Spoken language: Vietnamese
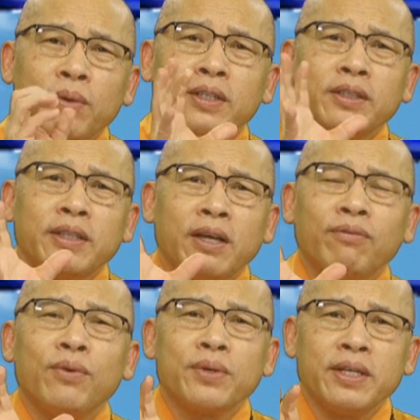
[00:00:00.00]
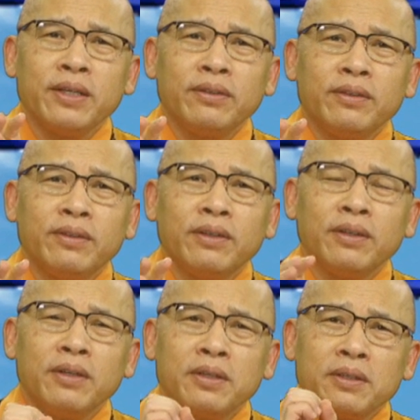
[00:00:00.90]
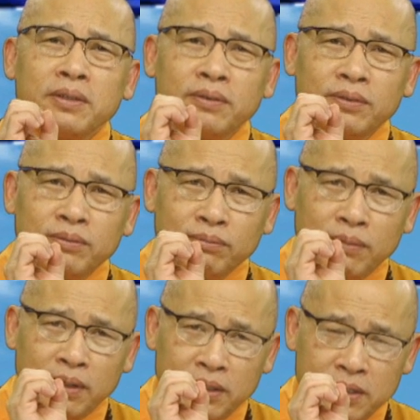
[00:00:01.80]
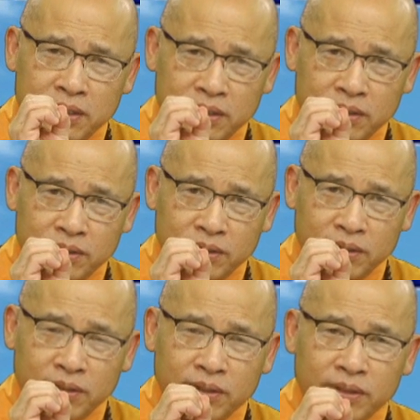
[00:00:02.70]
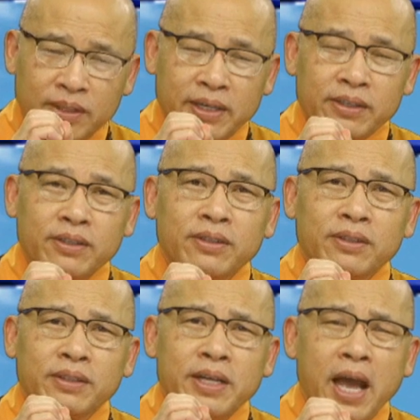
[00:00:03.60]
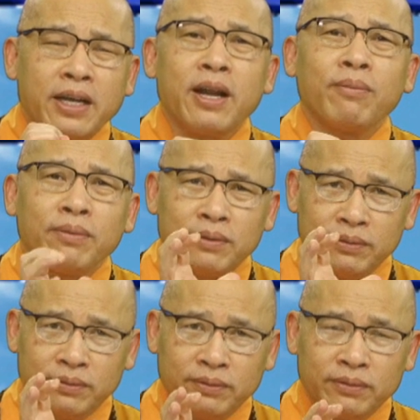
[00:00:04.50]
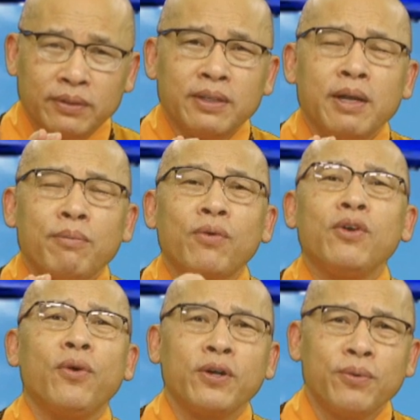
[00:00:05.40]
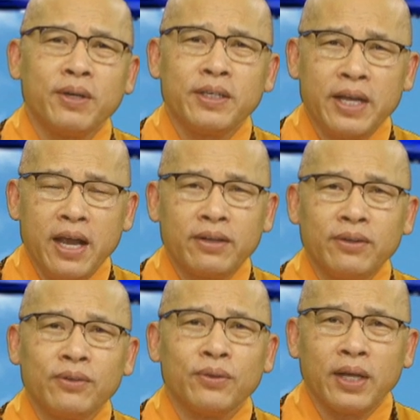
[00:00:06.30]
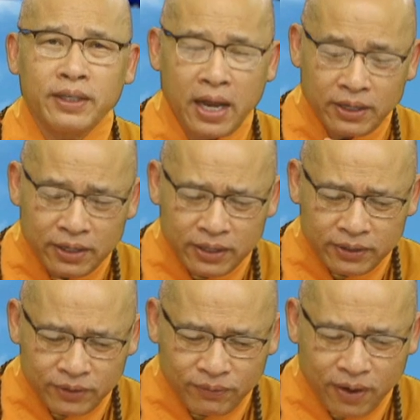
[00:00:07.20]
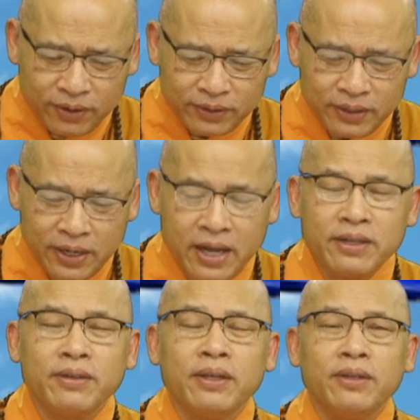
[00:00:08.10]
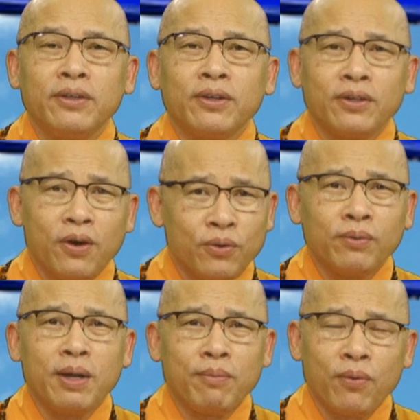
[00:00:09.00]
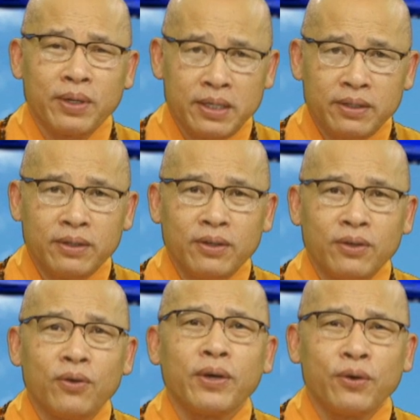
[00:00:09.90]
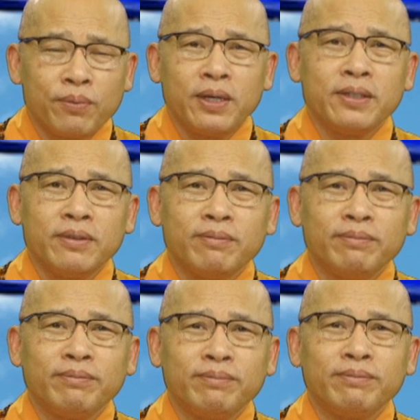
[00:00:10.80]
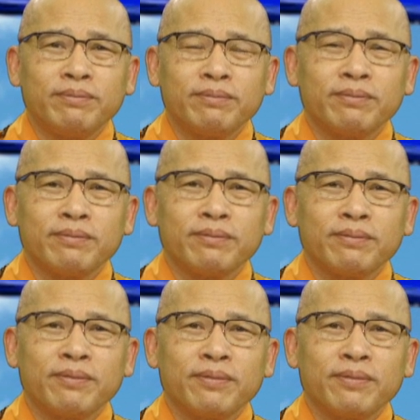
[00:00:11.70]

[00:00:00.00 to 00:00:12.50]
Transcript: thì đức phật mới hiểu được cái tâm trạng của anh nó rất là thống hối hỏi thì anh nói là ngày hôm qua bạch ngài con xúc phạm ngài con vô lễ vì con không hiểu ngài ngày đức phật nói thôi hãy bỏ qua cái chuyện này